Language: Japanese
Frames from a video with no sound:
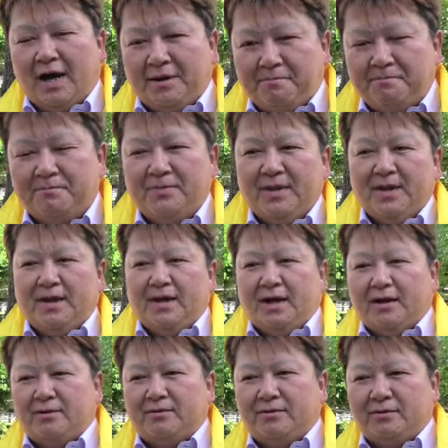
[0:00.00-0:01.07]
はい
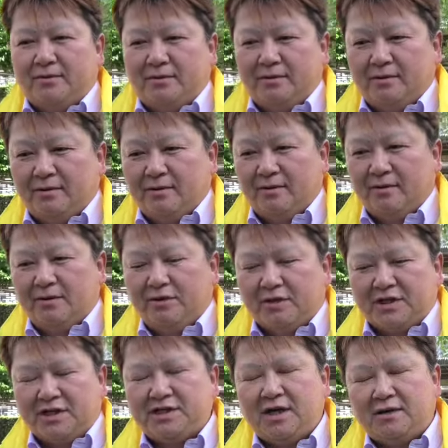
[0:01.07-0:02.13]
あのー、
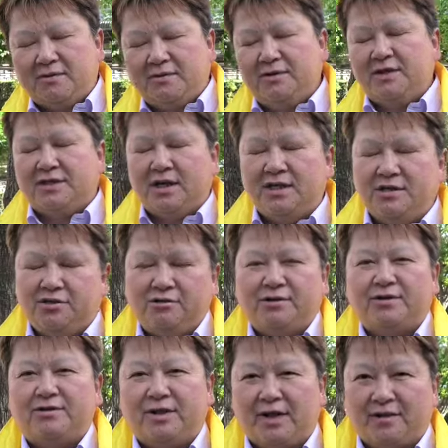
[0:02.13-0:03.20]
私あの、
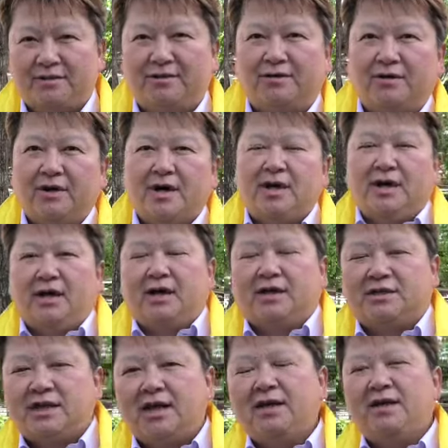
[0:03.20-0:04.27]
2019年の、
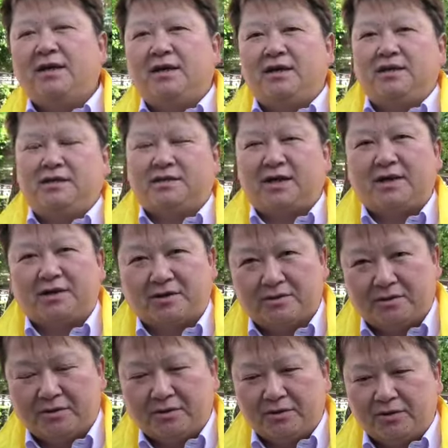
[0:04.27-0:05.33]
えー、参議院選挙
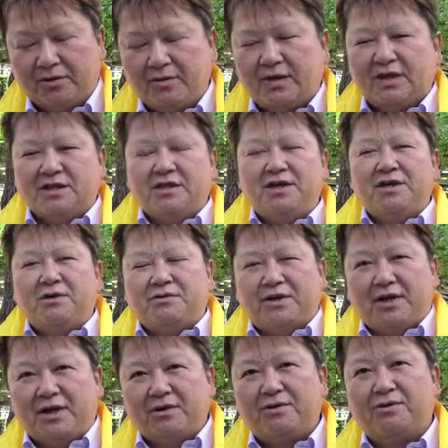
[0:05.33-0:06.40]
の岩手選挙区
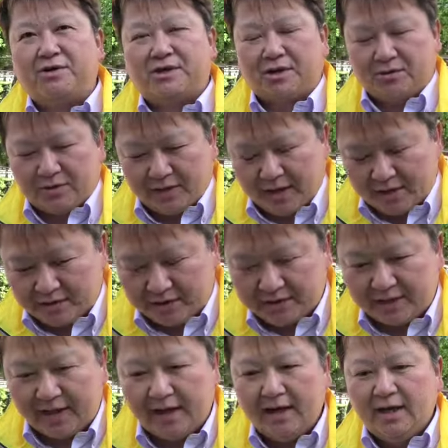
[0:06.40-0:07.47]
で立候補したことがあるんです
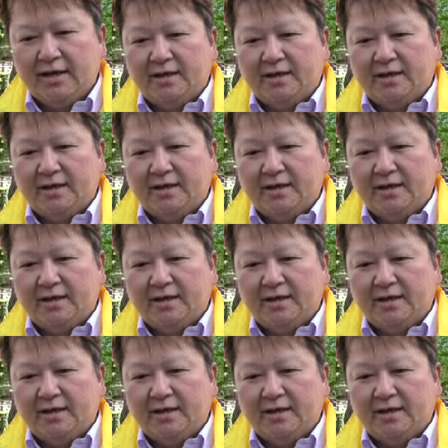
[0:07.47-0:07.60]
ね、